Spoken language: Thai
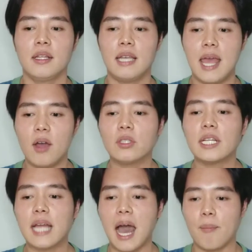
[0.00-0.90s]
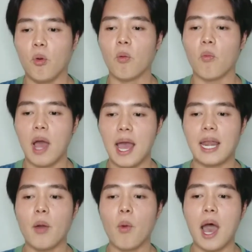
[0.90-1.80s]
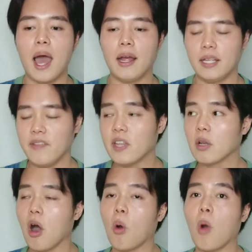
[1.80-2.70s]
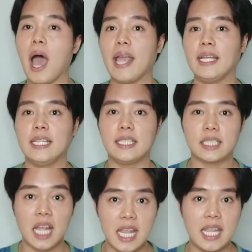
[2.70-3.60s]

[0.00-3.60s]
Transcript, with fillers: แล้วถ้าถามผมว่าระหว่างอิสลอง YEDT